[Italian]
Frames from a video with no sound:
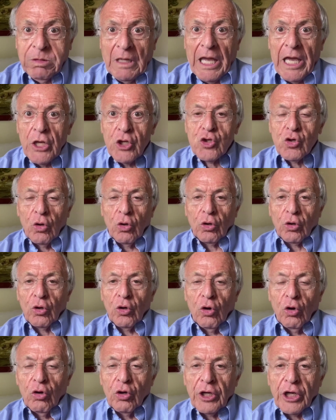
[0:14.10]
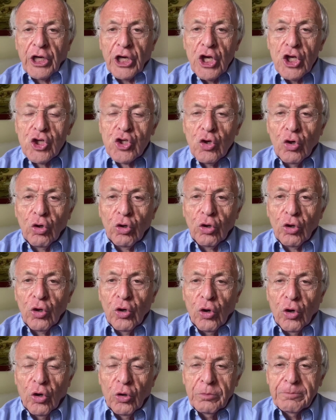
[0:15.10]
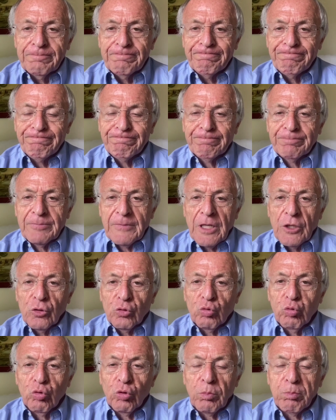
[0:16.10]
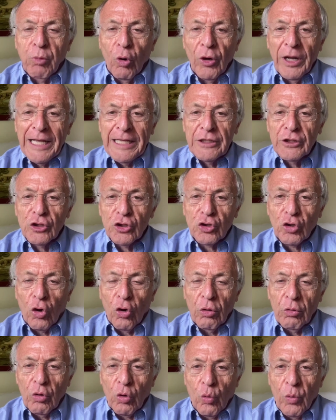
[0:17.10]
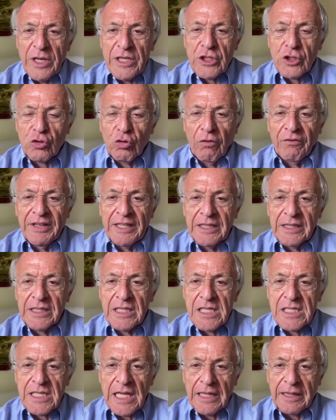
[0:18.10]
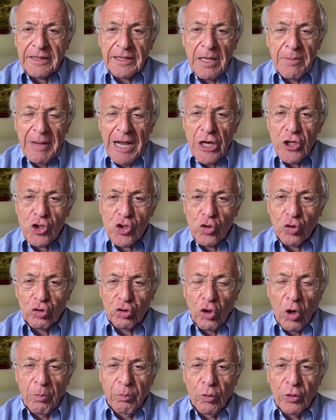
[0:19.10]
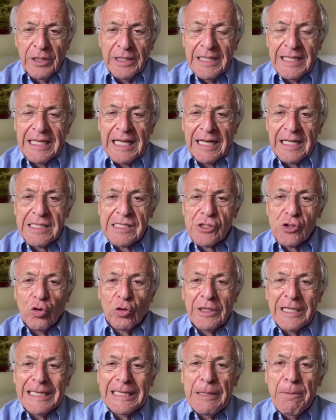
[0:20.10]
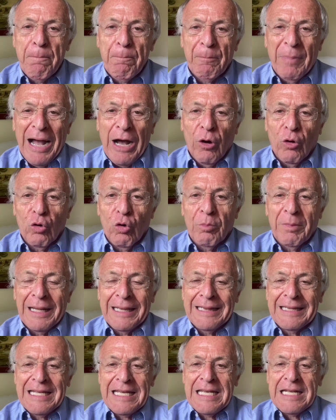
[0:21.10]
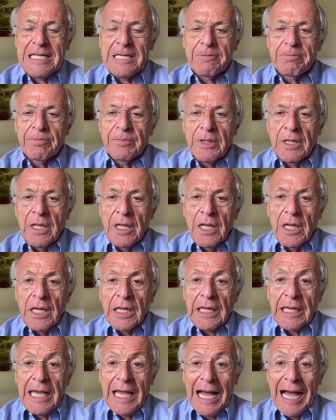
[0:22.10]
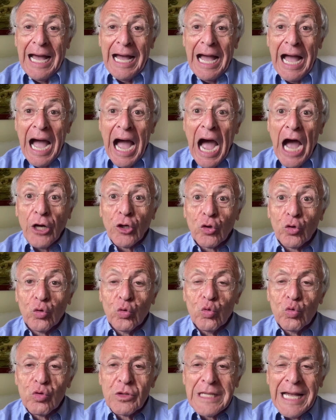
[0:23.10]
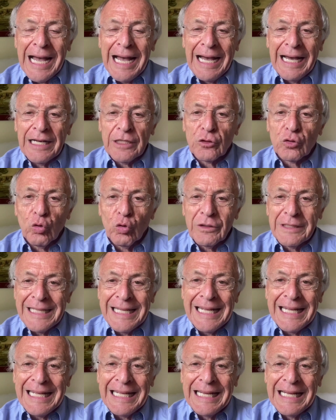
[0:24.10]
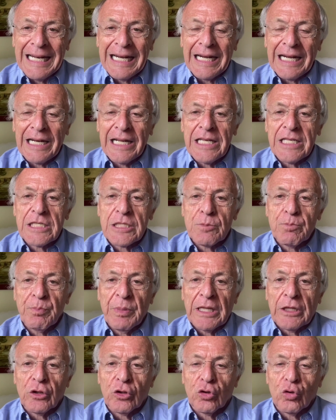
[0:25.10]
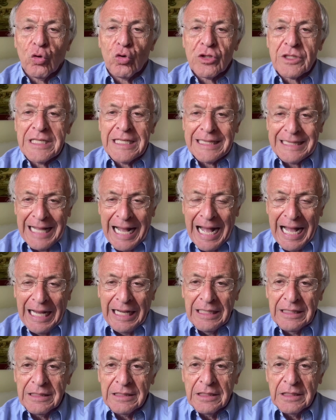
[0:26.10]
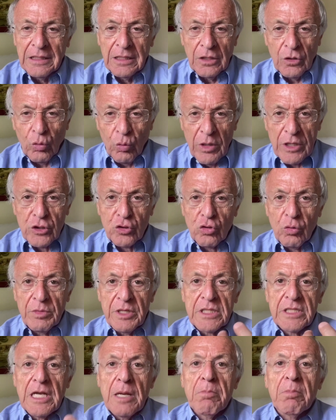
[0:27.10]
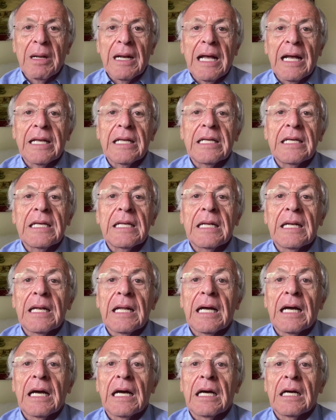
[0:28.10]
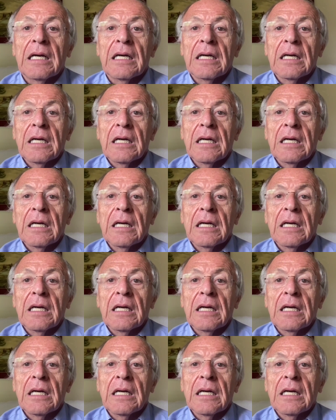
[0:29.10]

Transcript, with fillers: Che giorno, che giorno turbolento questo 27 maggio dopo le dichiarazioni di Paolo Maldini, che ha accusato di irrispettosità, questo mi sembra il,